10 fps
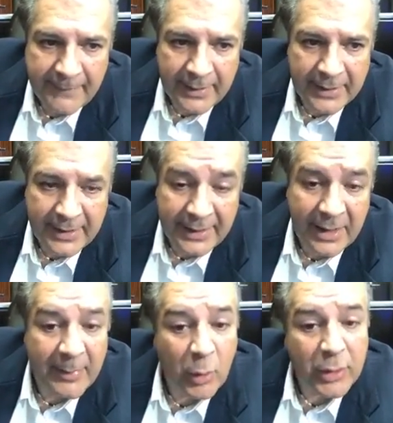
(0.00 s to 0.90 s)
en
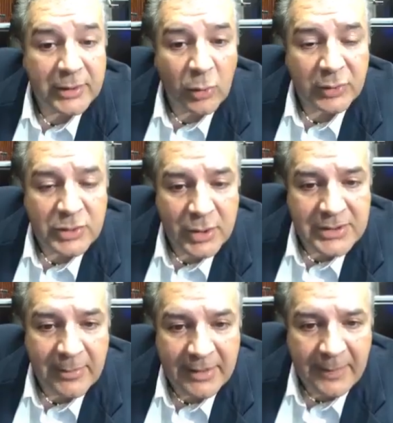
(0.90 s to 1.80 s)
generar mejores
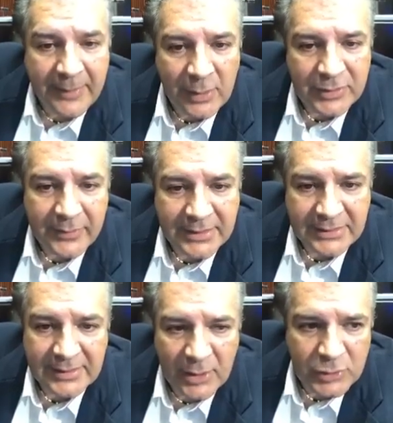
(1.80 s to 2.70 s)
condiciones de vida para los
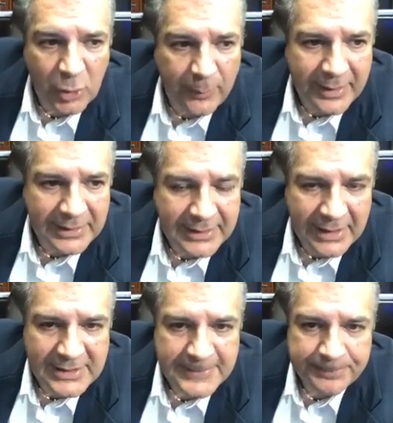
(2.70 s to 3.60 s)
habitantes de los cinco
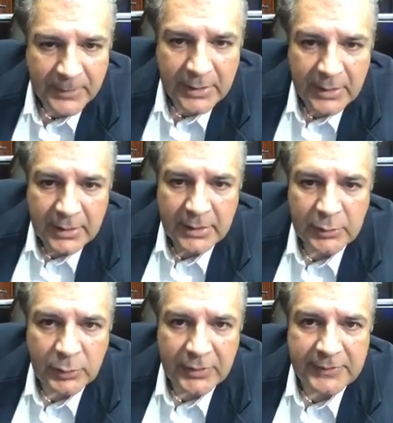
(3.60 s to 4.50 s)
manantiales.
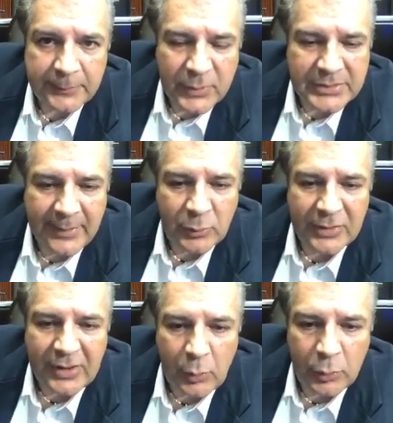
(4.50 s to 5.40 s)
Entonces, pues te mando
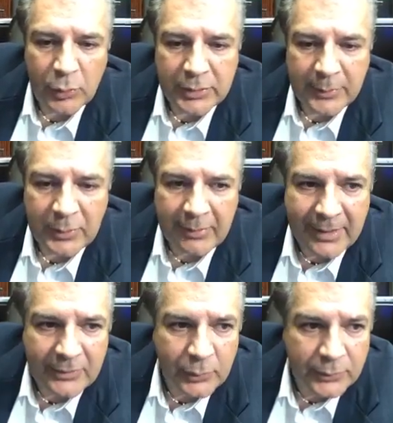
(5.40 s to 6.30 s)
un saludo, te mando un
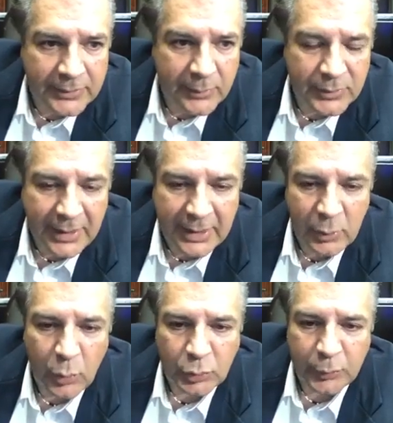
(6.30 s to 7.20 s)
abrazo, seguimos
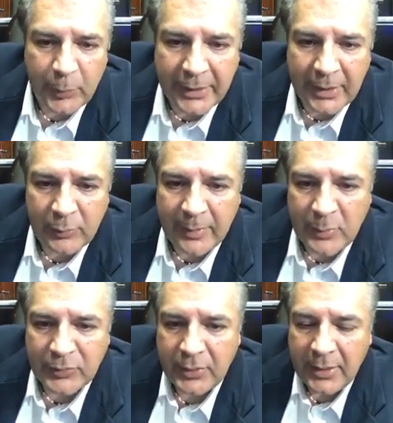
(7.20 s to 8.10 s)
jalando juntos por allá, nos
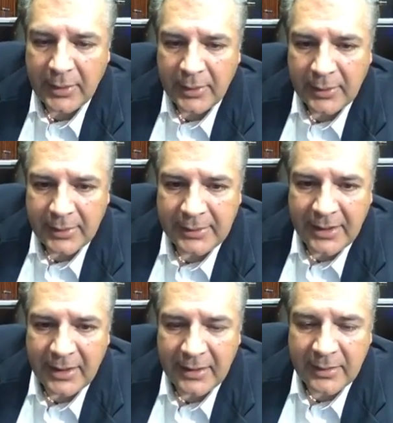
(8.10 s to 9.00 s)
vemos el
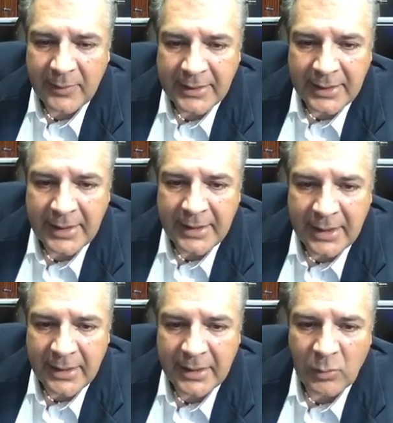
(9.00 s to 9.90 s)
día de mañana
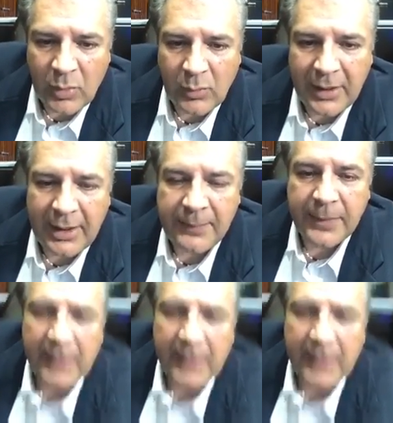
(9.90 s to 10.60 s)
ya en Coahuila